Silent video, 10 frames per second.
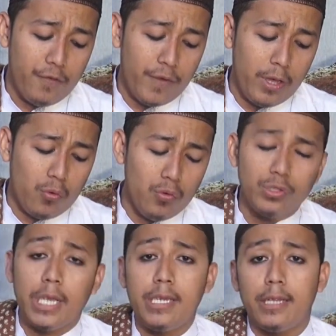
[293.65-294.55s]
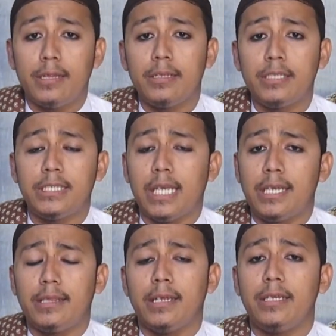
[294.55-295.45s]
Fayaqulu sayyid, si
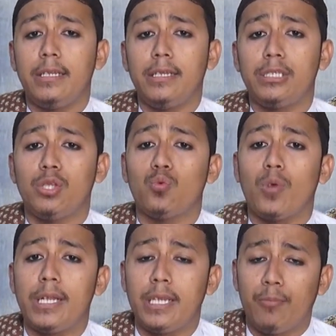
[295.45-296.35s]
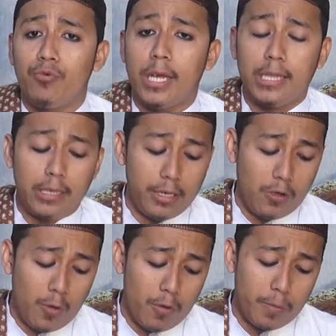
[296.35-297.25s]
sayyid tadi ini, si tuannya budak tadi ini
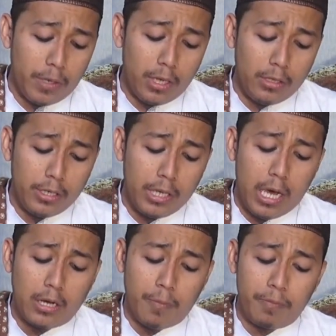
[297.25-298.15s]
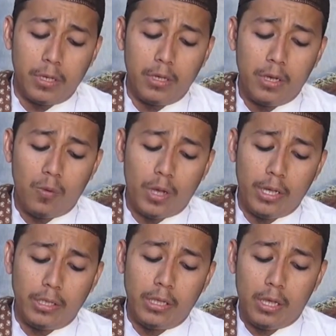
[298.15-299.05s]
ngomong kepada Allah, "Ya Rabb,
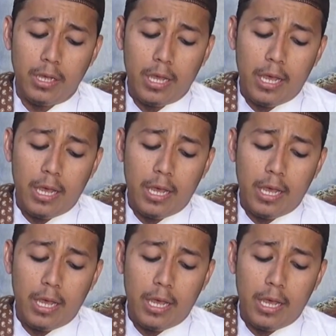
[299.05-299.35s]
wahai Allah,